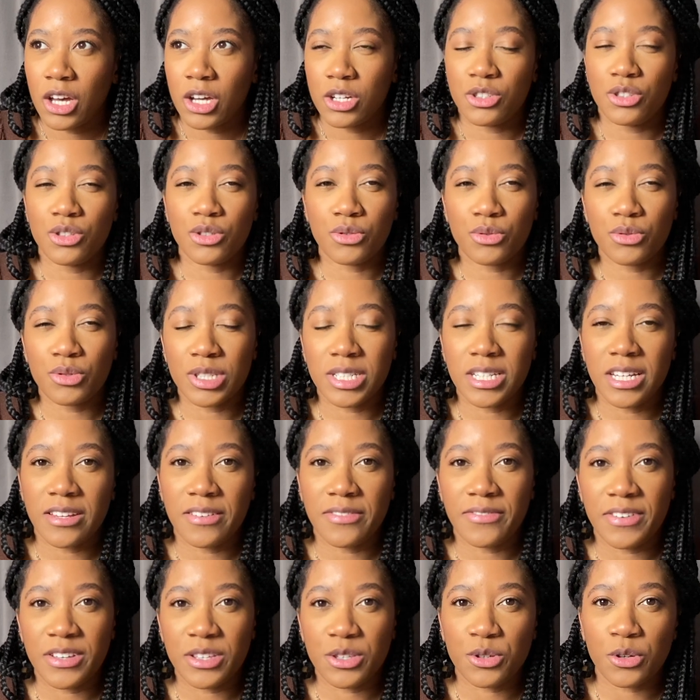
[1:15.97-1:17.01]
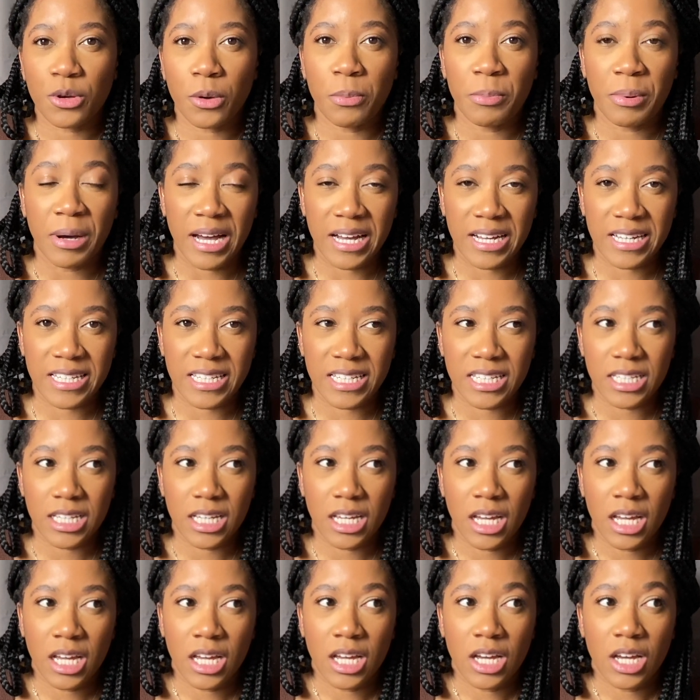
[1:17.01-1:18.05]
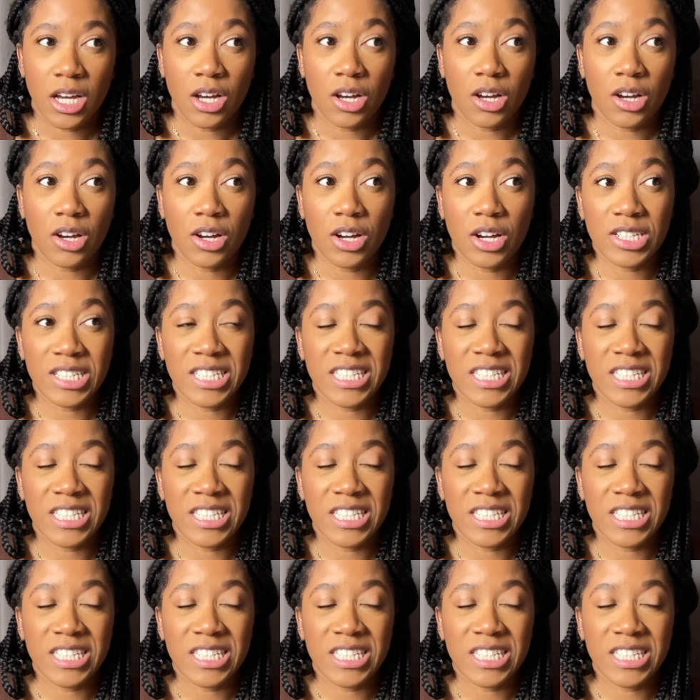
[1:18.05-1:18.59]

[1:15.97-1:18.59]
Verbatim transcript: Du coup, je l'ai fait sur Paris. Euh,